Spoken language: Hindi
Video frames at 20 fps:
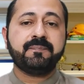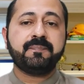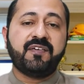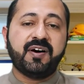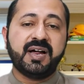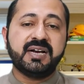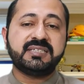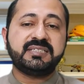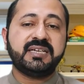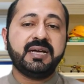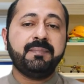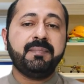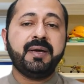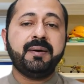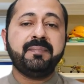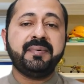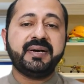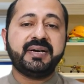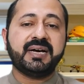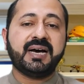फालसे में
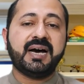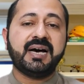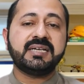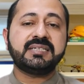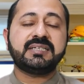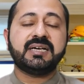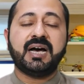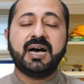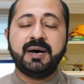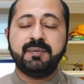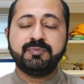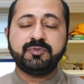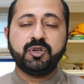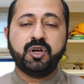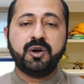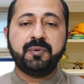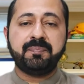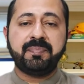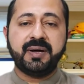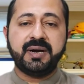मिठास
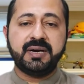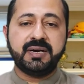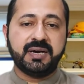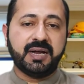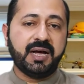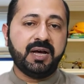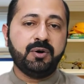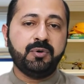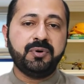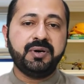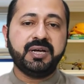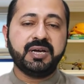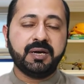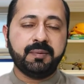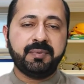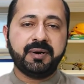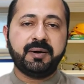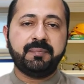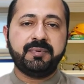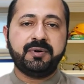आमतौर पर ना होने के
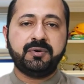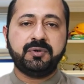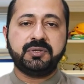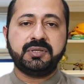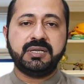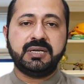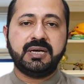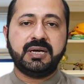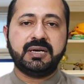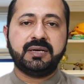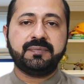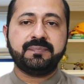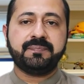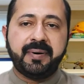बराबर होती है